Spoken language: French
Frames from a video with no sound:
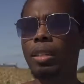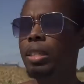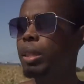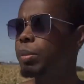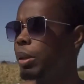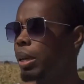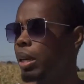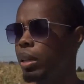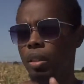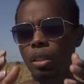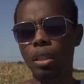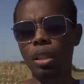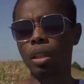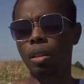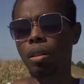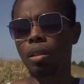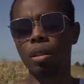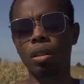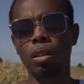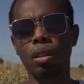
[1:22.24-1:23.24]
c'est bien, c'est
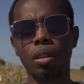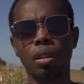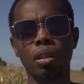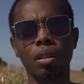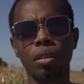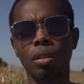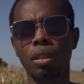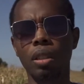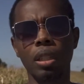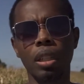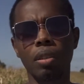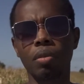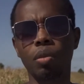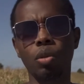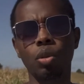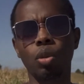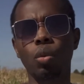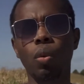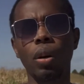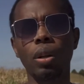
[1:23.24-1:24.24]
euh,
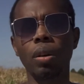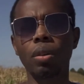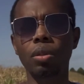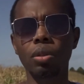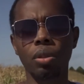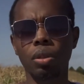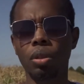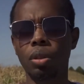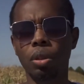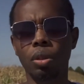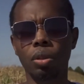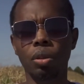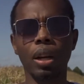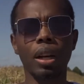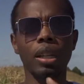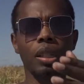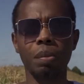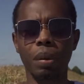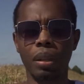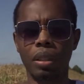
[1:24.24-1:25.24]
votre croyance, euh, je la
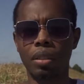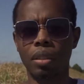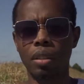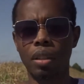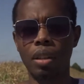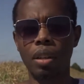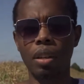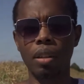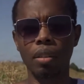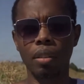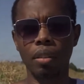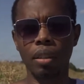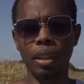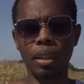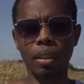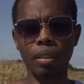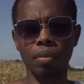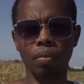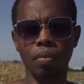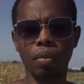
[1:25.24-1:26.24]
respecte. Ok
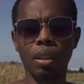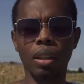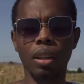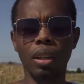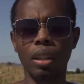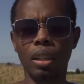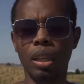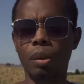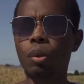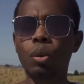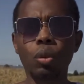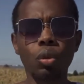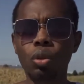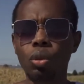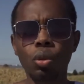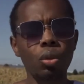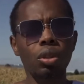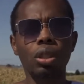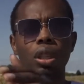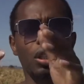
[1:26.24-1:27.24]
Il y a beaucoup de
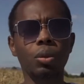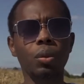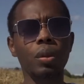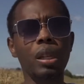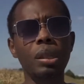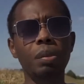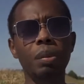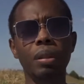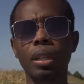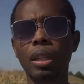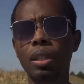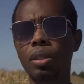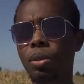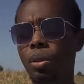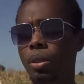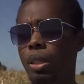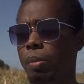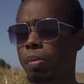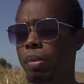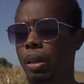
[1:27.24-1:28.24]
choses qui sont expliquées
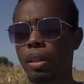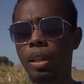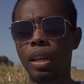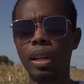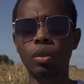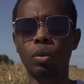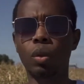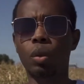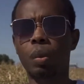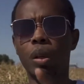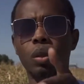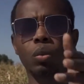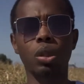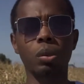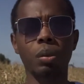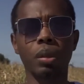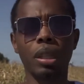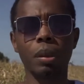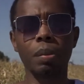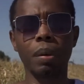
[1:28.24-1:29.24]
sur cette planète, qui ne sont pas tout
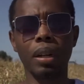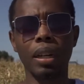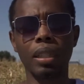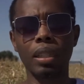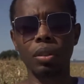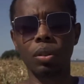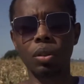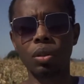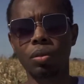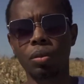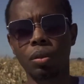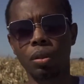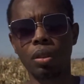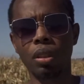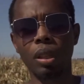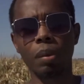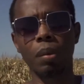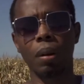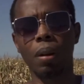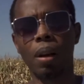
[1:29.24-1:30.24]
expliquer par la science
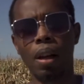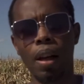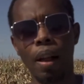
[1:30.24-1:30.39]
notamment.